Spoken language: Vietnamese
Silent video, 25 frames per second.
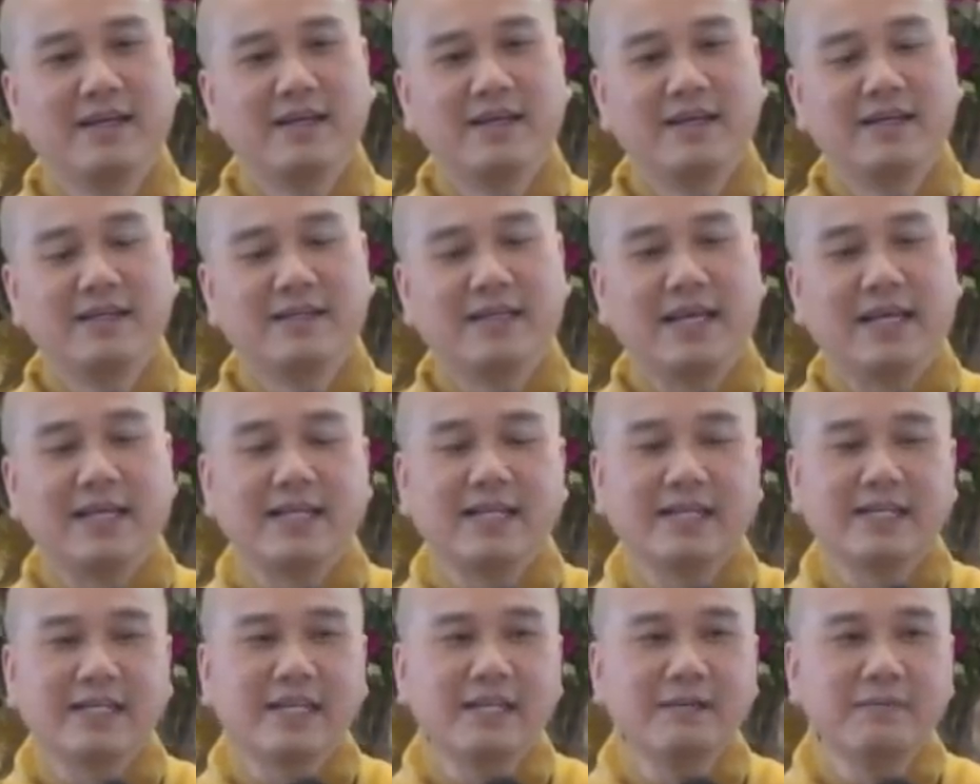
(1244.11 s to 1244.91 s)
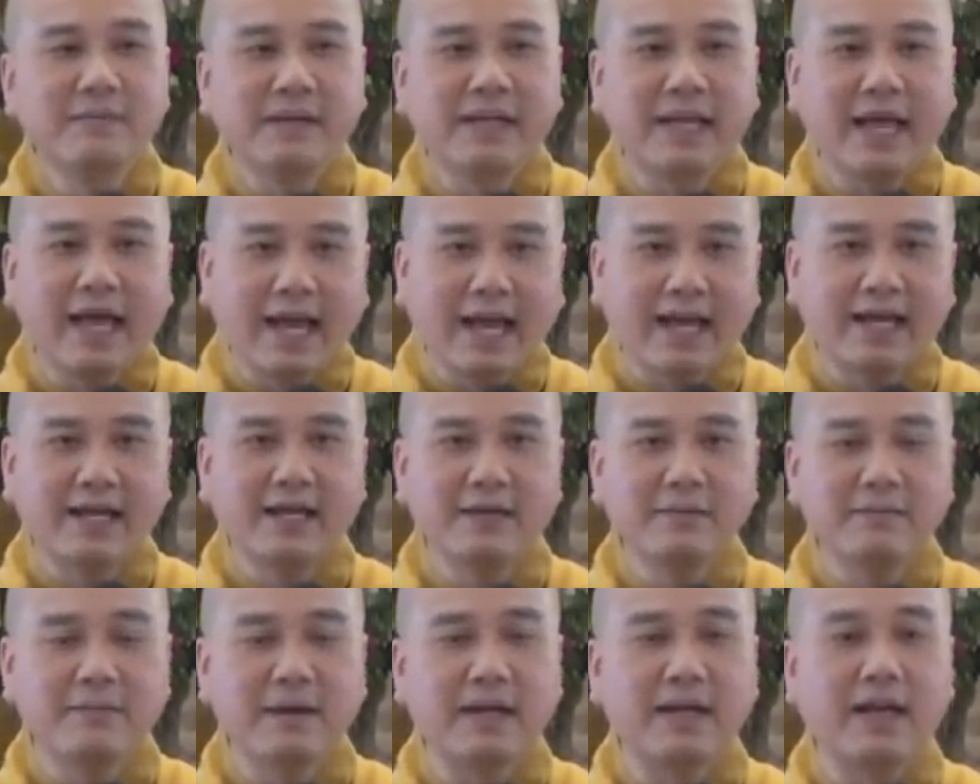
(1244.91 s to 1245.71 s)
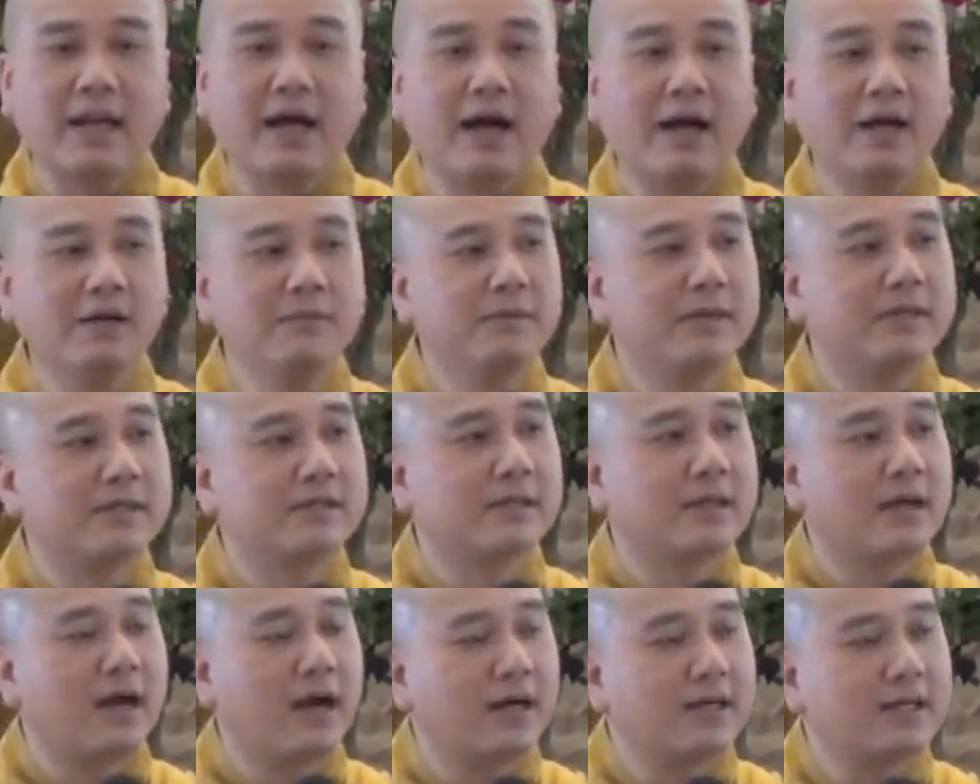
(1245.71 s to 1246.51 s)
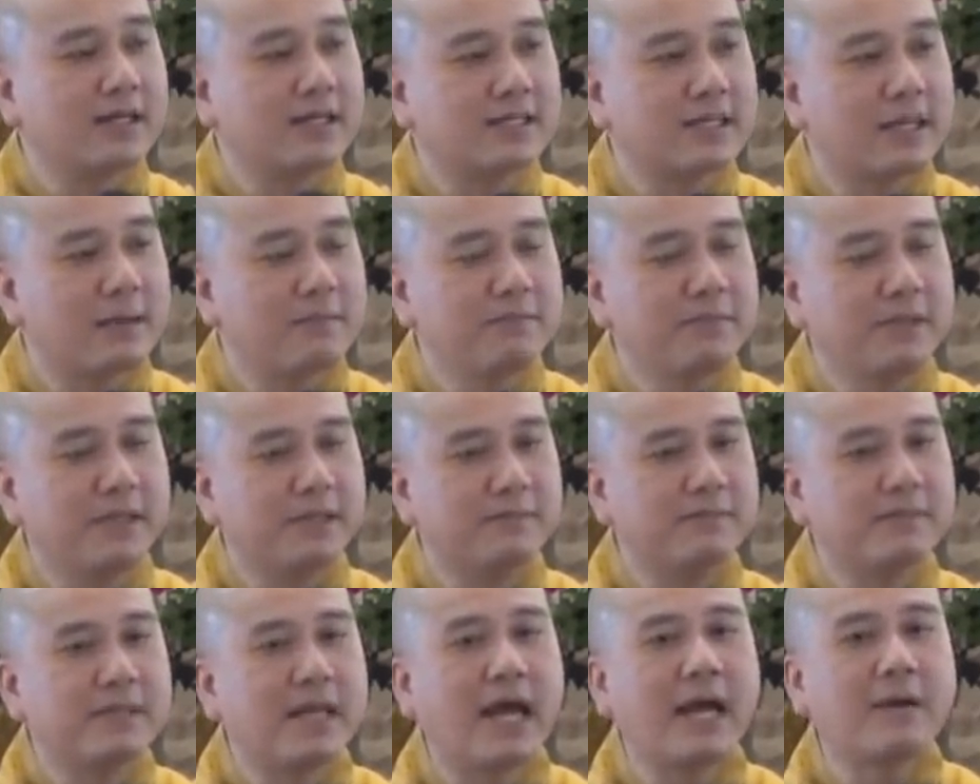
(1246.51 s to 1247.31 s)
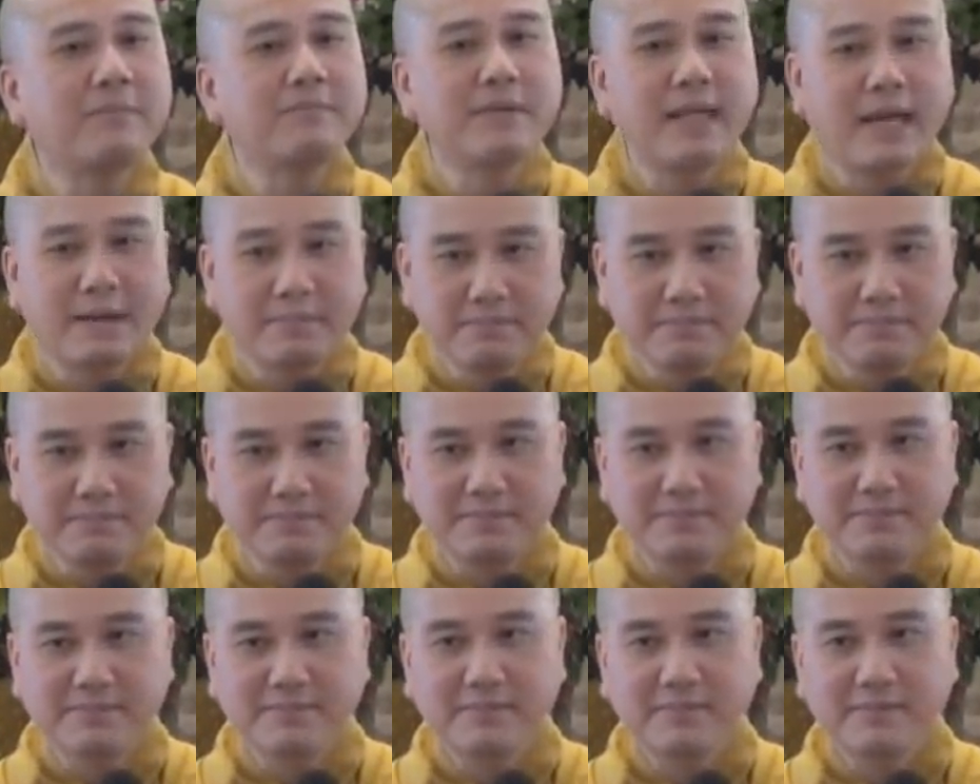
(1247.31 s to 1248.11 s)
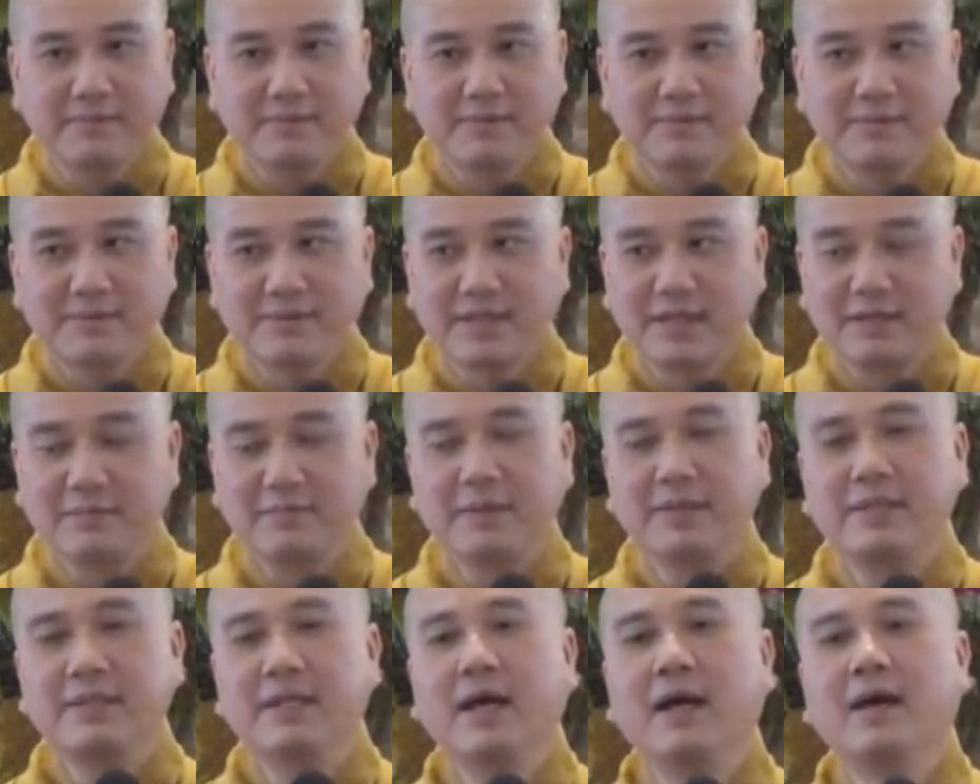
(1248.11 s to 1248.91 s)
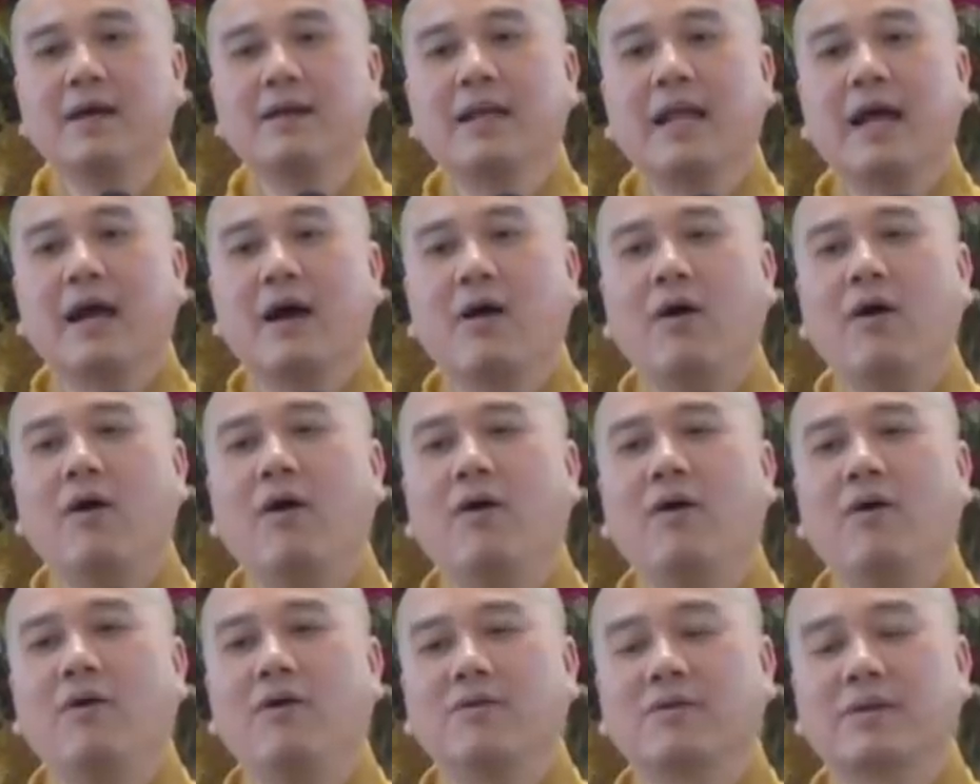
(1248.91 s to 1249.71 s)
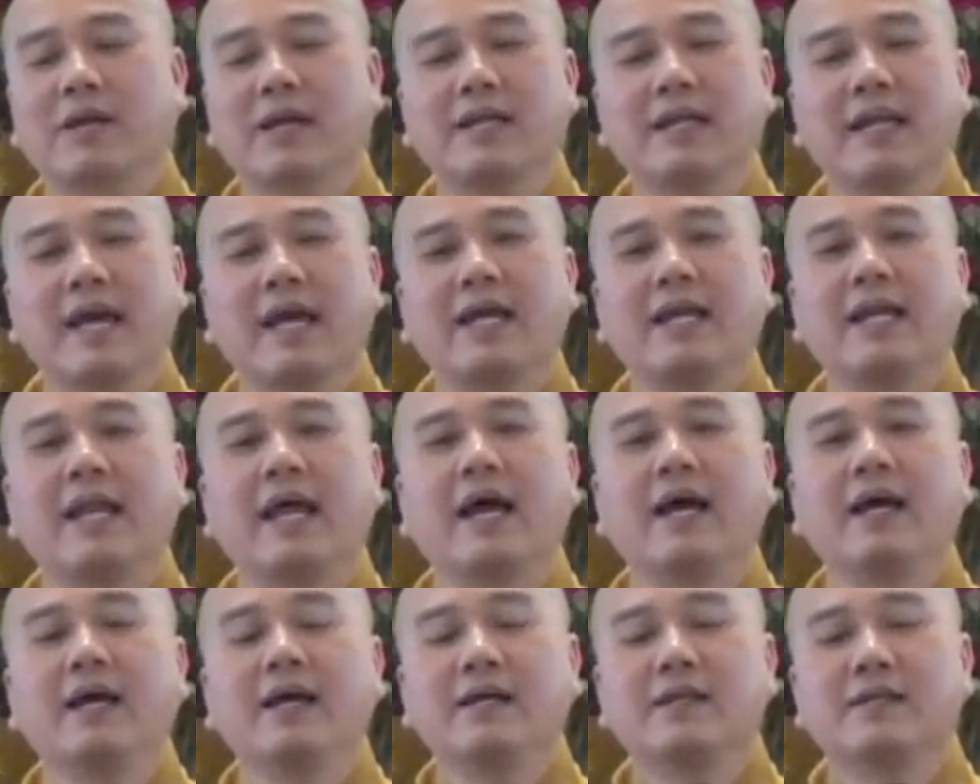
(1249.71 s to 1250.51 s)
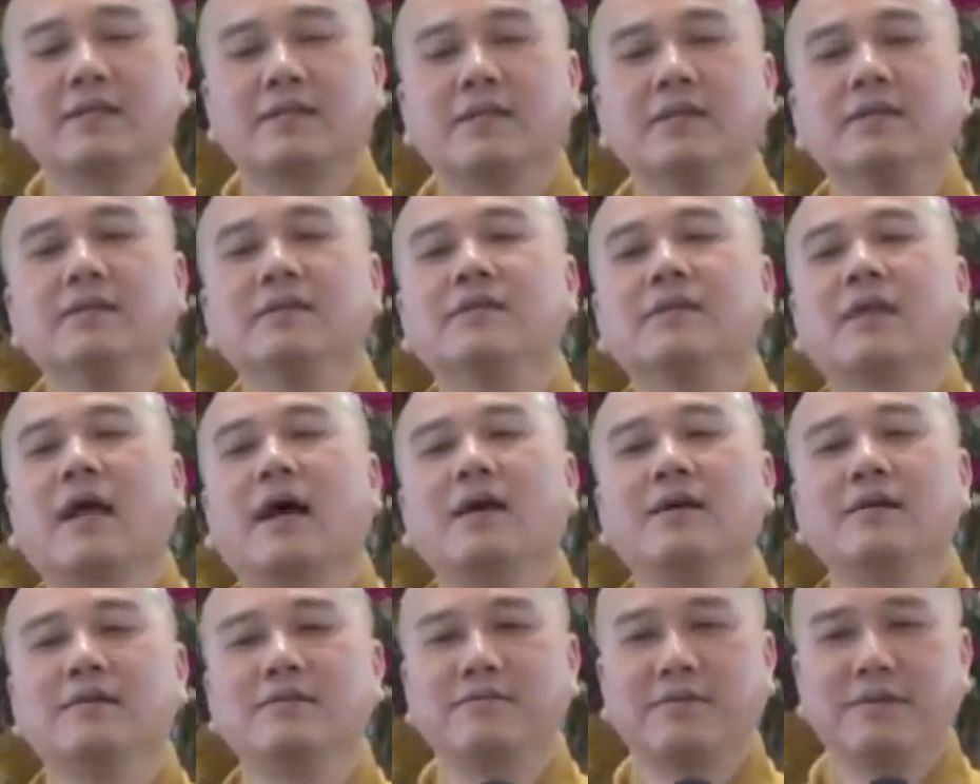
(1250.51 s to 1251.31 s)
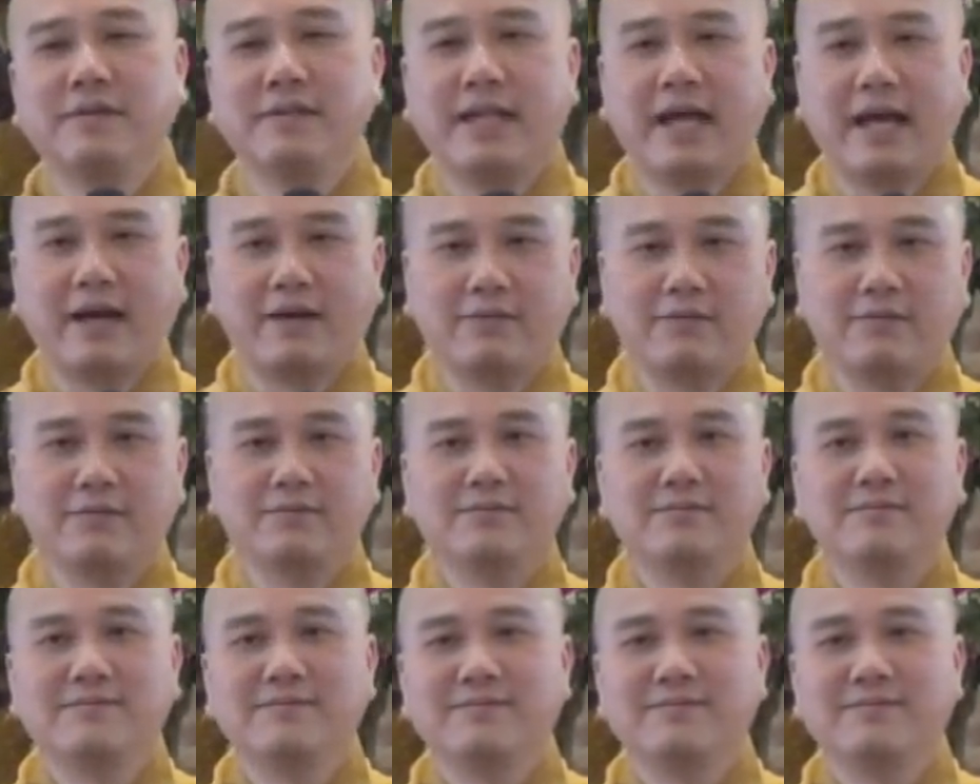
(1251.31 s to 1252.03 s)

vậy thì khi mình ăn á, mình lỡ mình khởi cái tâm niệm tham đắm thì mình nhớ là ô cái này là tư thân vị đạo